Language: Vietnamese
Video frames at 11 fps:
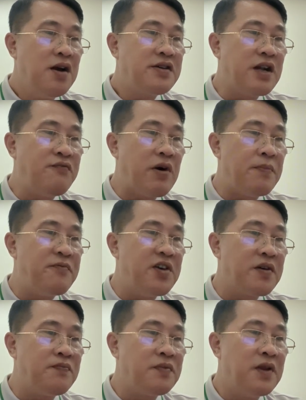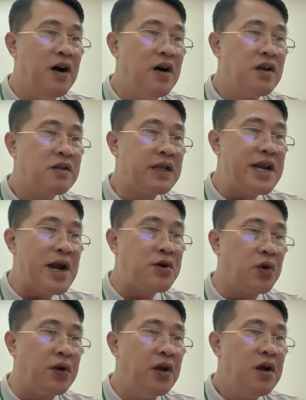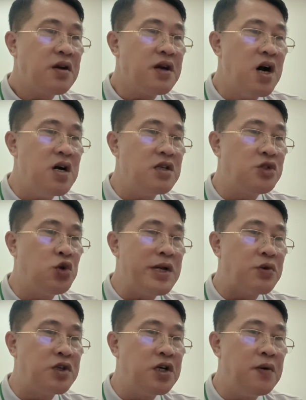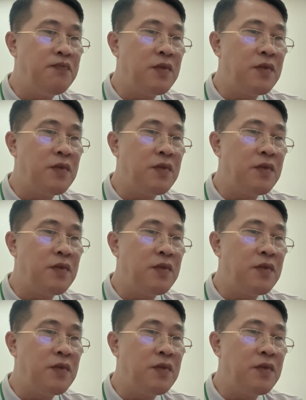Trong phòng làm việc, thế là rồi, đỡ hơn chút nào chưa?